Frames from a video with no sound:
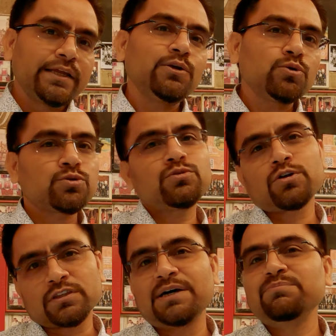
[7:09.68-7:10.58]
আঠেরোশো
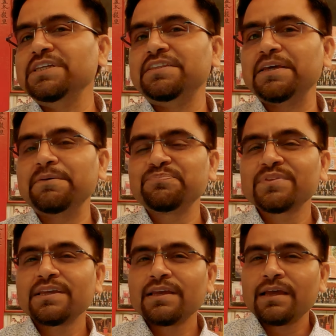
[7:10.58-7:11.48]
শতাব্দীতে
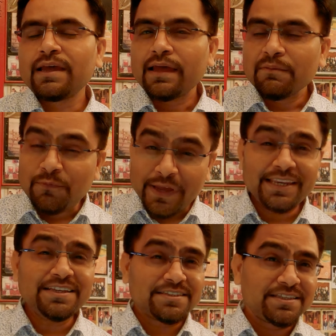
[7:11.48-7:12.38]

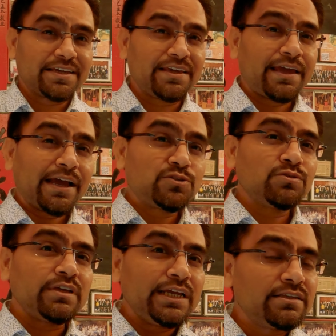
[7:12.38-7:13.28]
ভেনিস থেকে একজন